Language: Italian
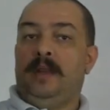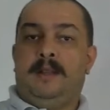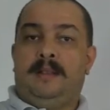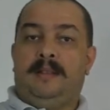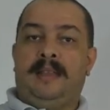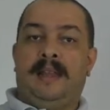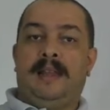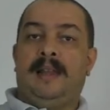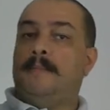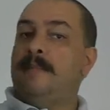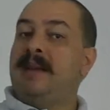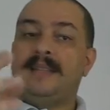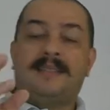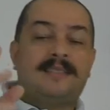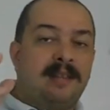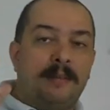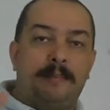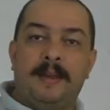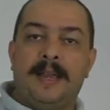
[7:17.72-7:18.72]
delle
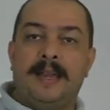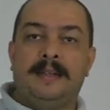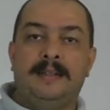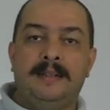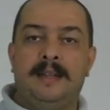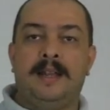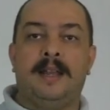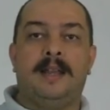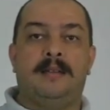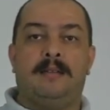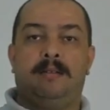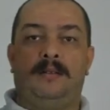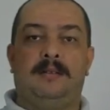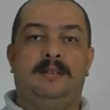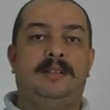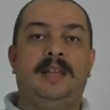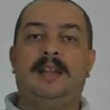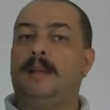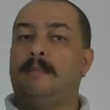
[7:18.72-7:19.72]
mezze penne
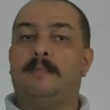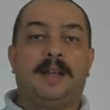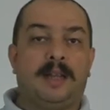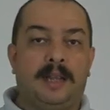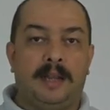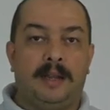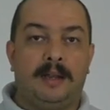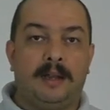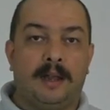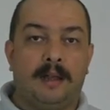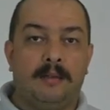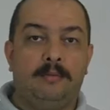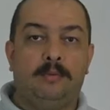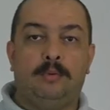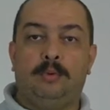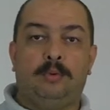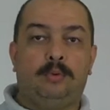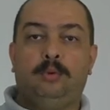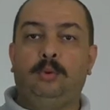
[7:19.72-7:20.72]
della barilla,
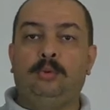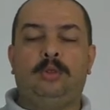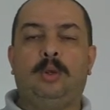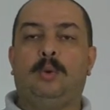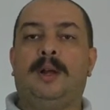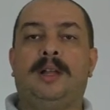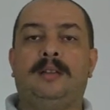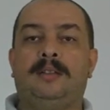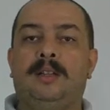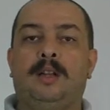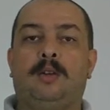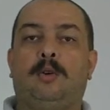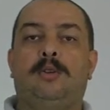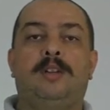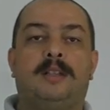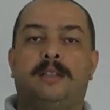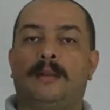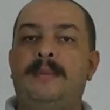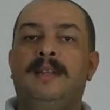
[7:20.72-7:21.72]
tutti quanti
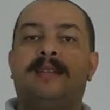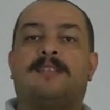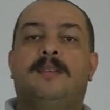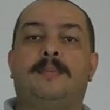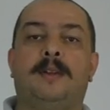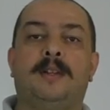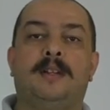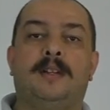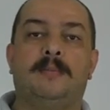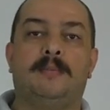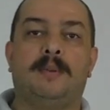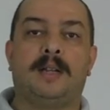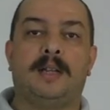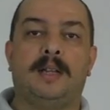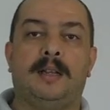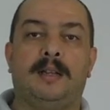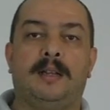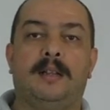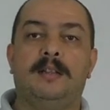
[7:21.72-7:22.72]
raccogliete mezze penne e
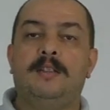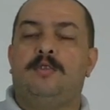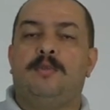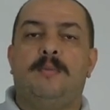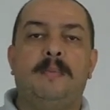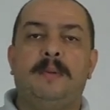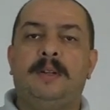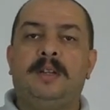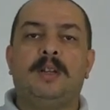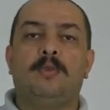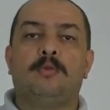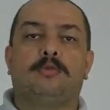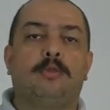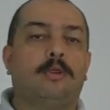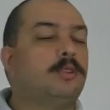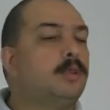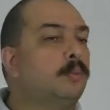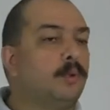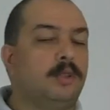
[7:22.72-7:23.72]
barilla, dice ma perché un
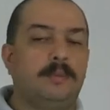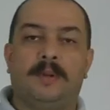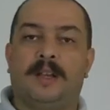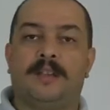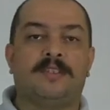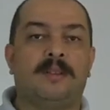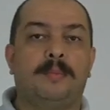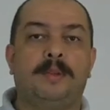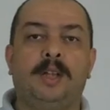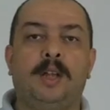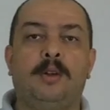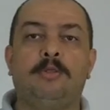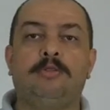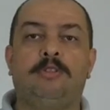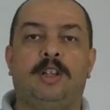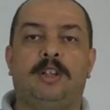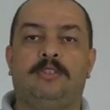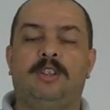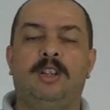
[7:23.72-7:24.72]
solo tipo di pasta? Perché
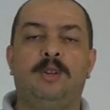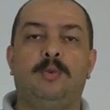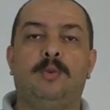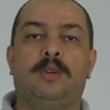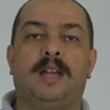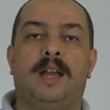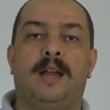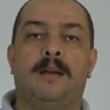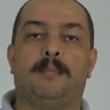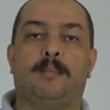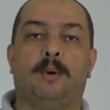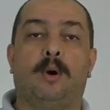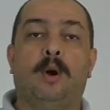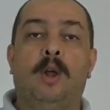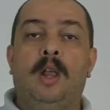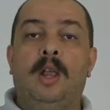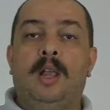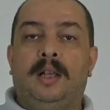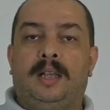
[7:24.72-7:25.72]
così se in un campo
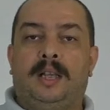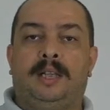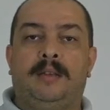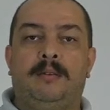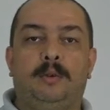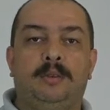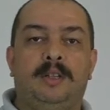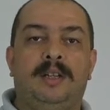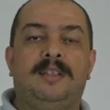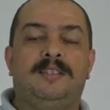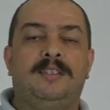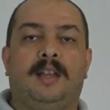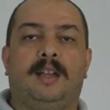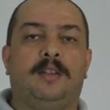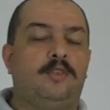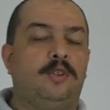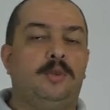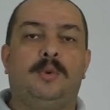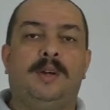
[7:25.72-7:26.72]
che deve utilizzare
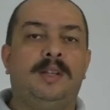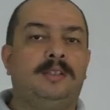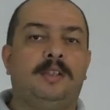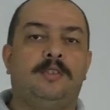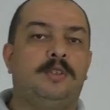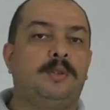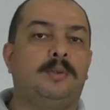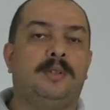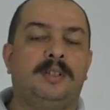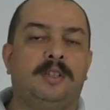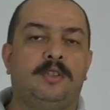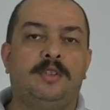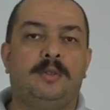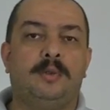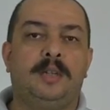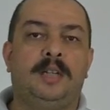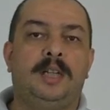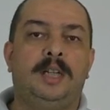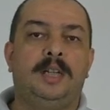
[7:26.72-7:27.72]

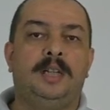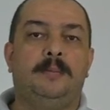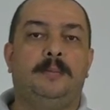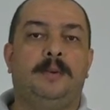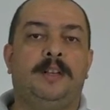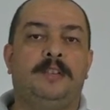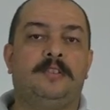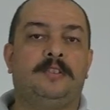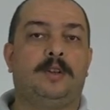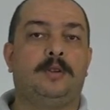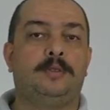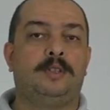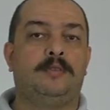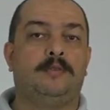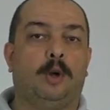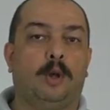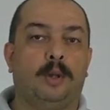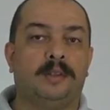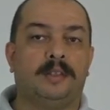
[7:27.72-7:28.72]
50-55 kg di pasta ogni
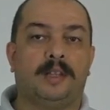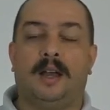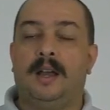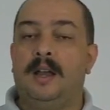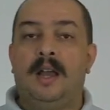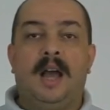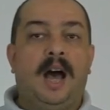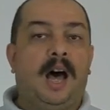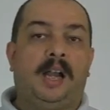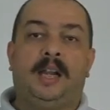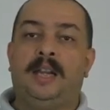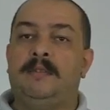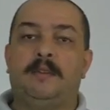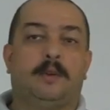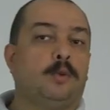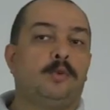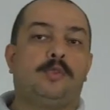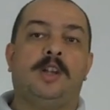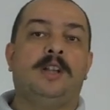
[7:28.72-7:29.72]
volta
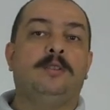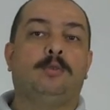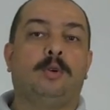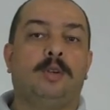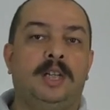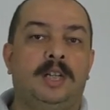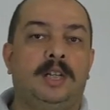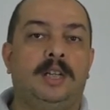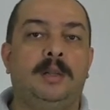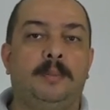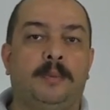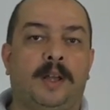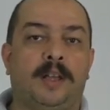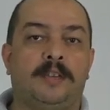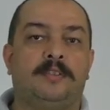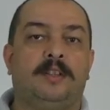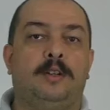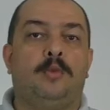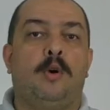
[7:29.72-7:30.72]
arrivano 100 kg di
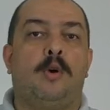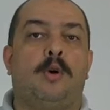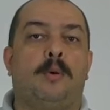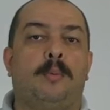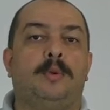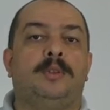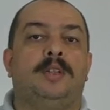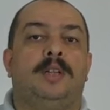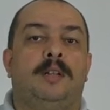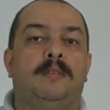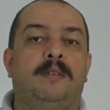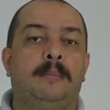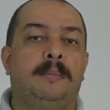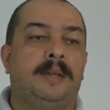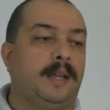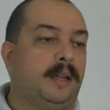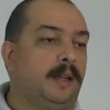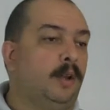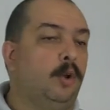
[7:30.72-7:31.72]
pasta, il cuoco può dire va
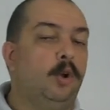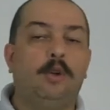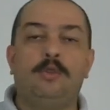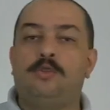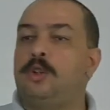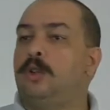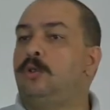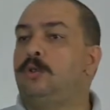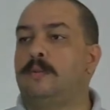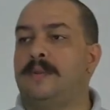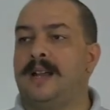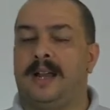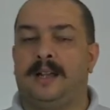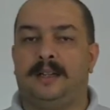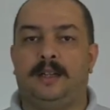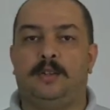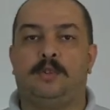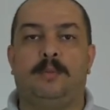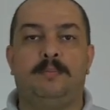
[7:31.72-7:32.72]
bene, oggi e
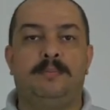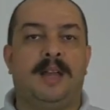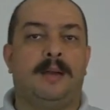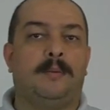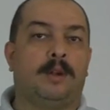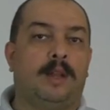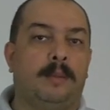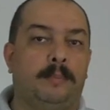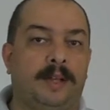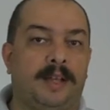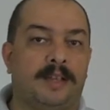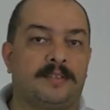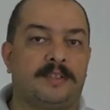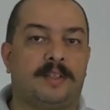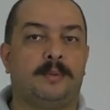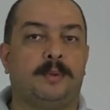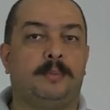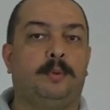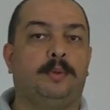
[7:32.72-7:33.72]
domani abbiamo la pasta
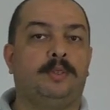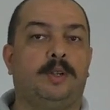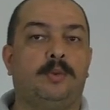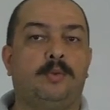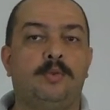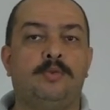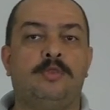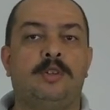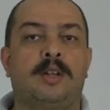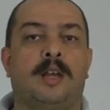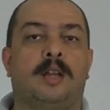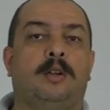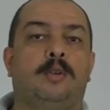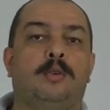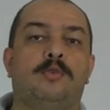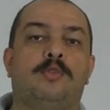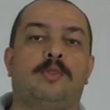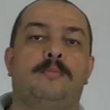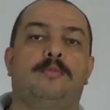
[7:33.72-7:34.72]
per poter cucinare, non
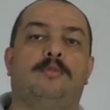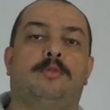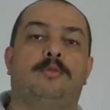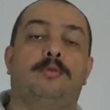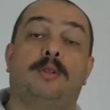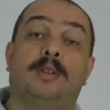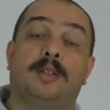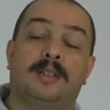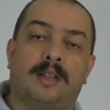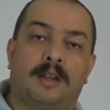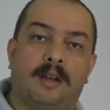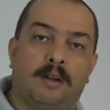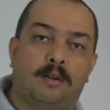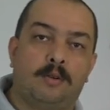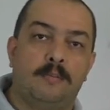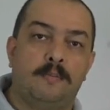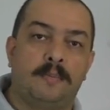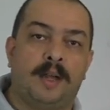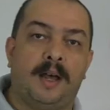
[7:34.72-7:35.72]
c'è bisogno di andarla a
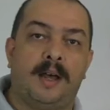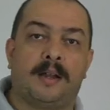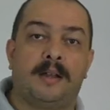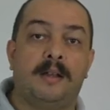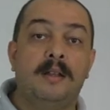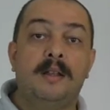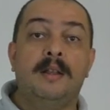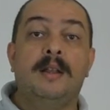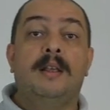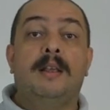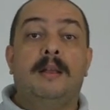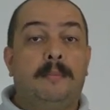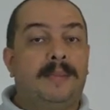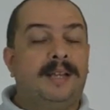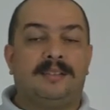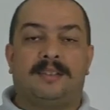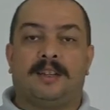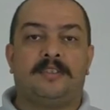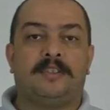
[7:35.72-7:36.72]
comprare,
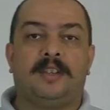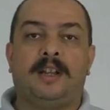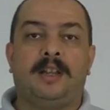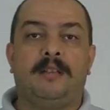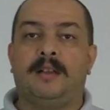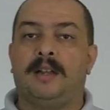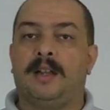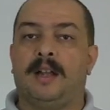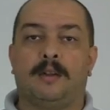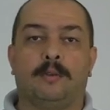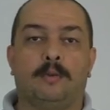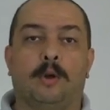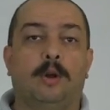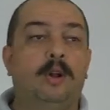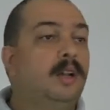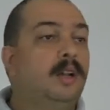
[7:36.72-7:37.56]
mentre se arriveranno